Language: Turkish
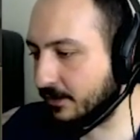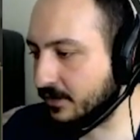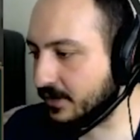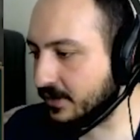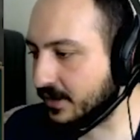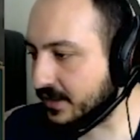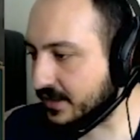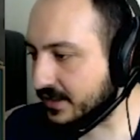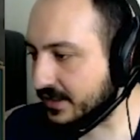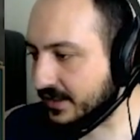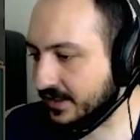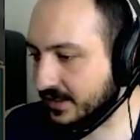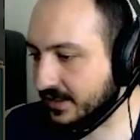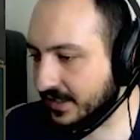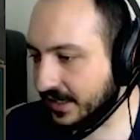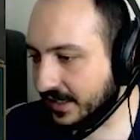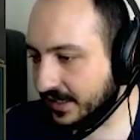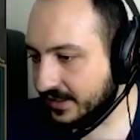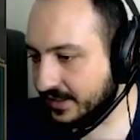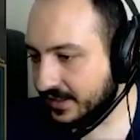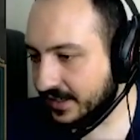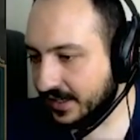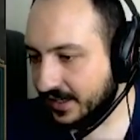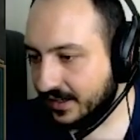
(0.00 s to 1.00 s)
Bu nasıl
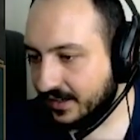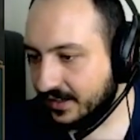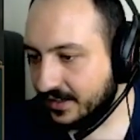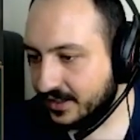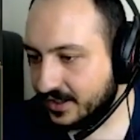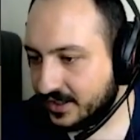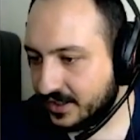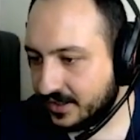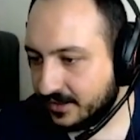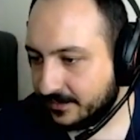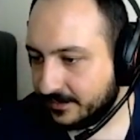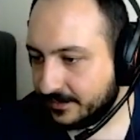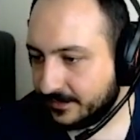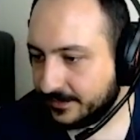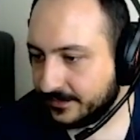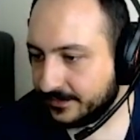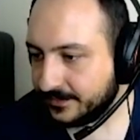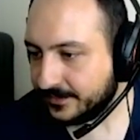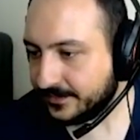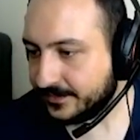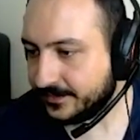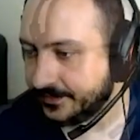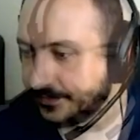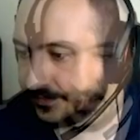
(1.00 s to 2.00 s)
yılan kardeşim?
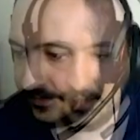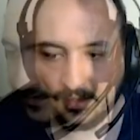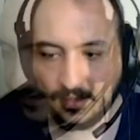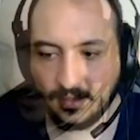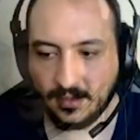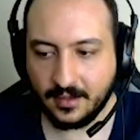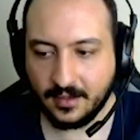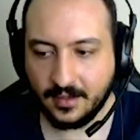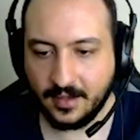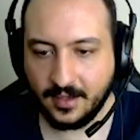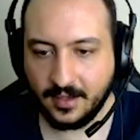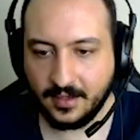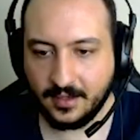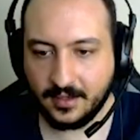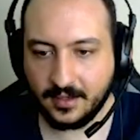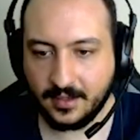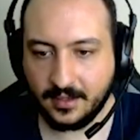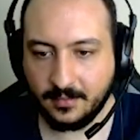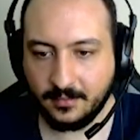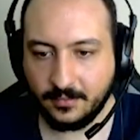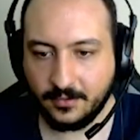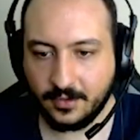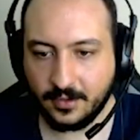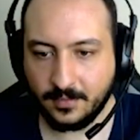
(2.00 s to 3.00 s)

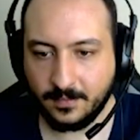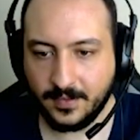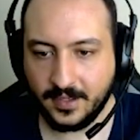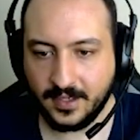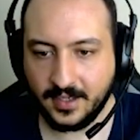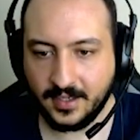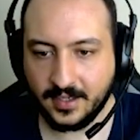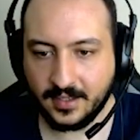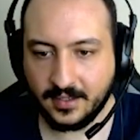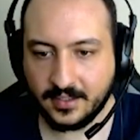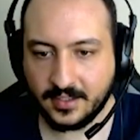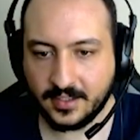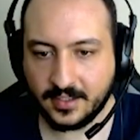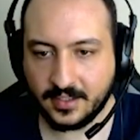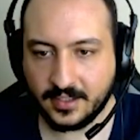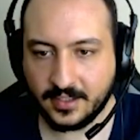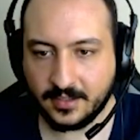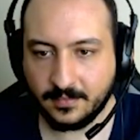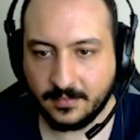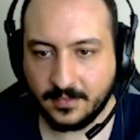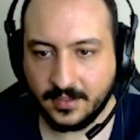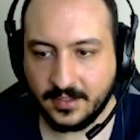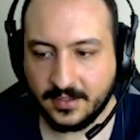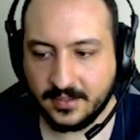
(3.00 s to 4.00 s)
Hekarim köpeği gelecek
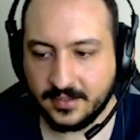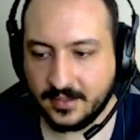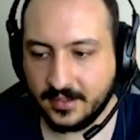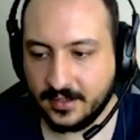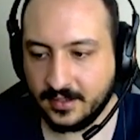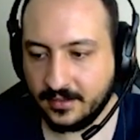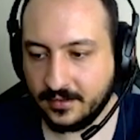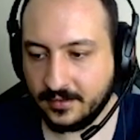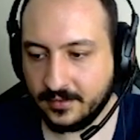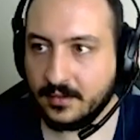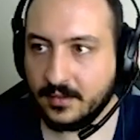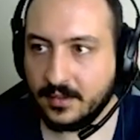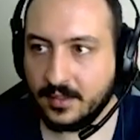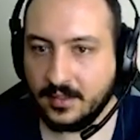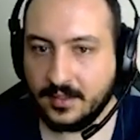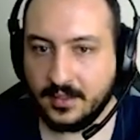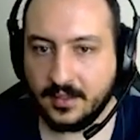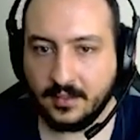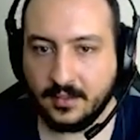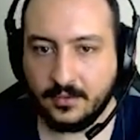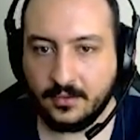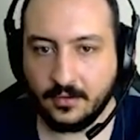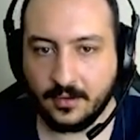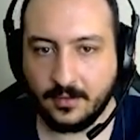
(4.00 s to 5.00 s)
şimdi izleyin.
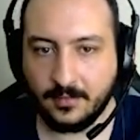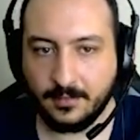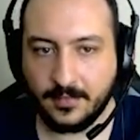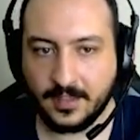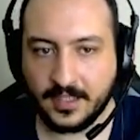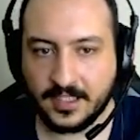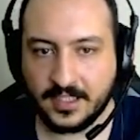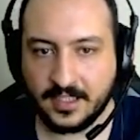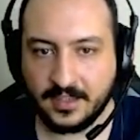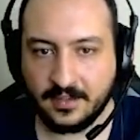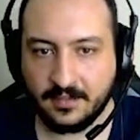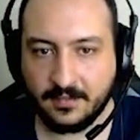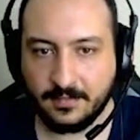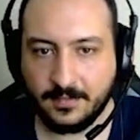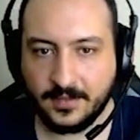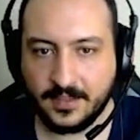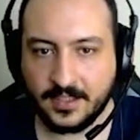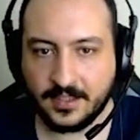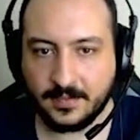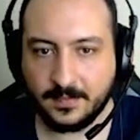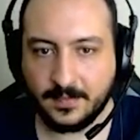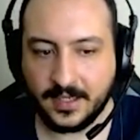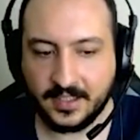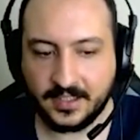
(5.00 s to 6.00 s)
Dakika 15 herif
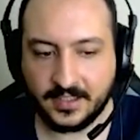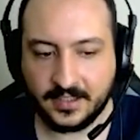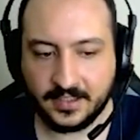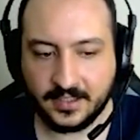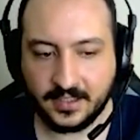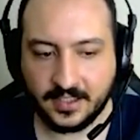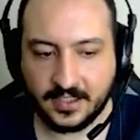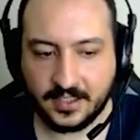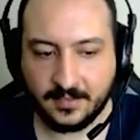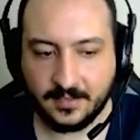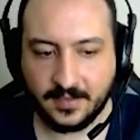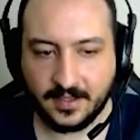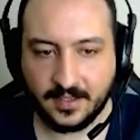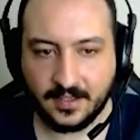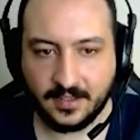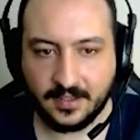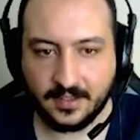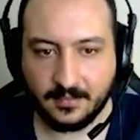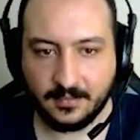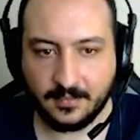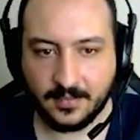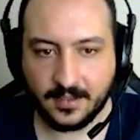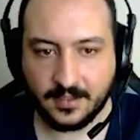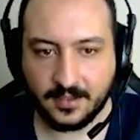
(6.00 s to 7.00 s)
hiç başka hiçbir yere
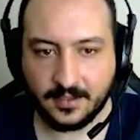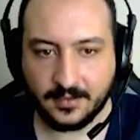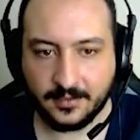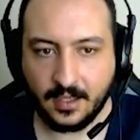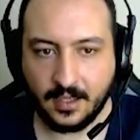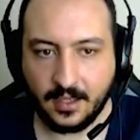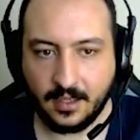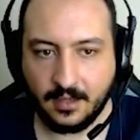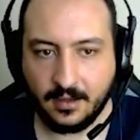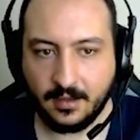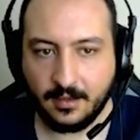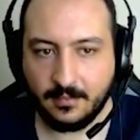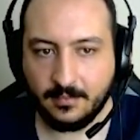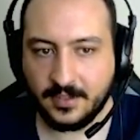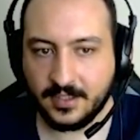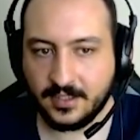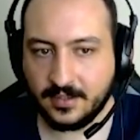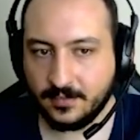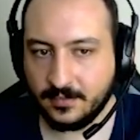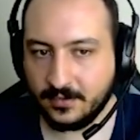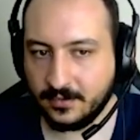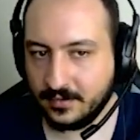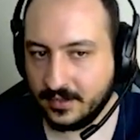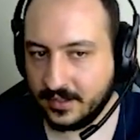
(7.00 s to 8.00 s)
gitmedi. Ama
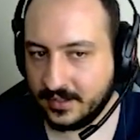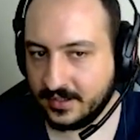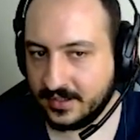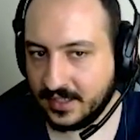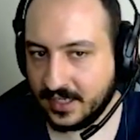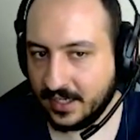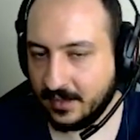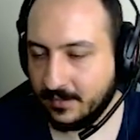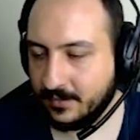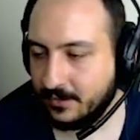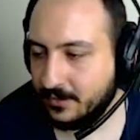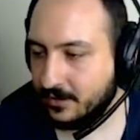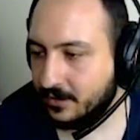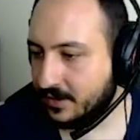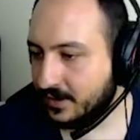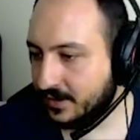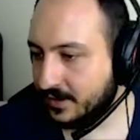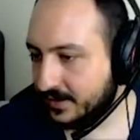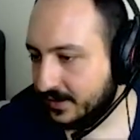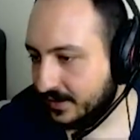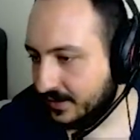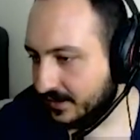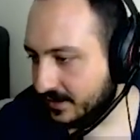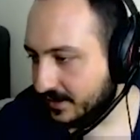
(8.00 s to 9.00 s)
biz bunun hesabını
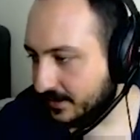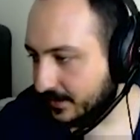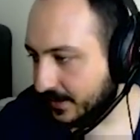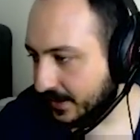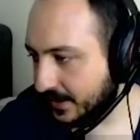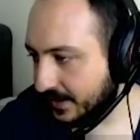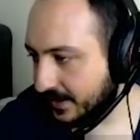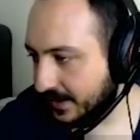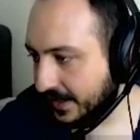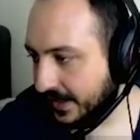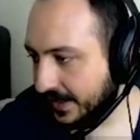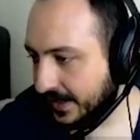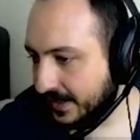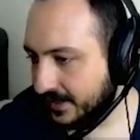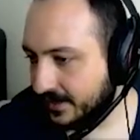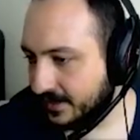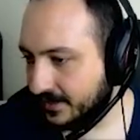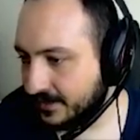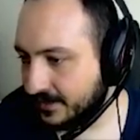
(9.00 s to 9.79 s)
ödetiriz beyler.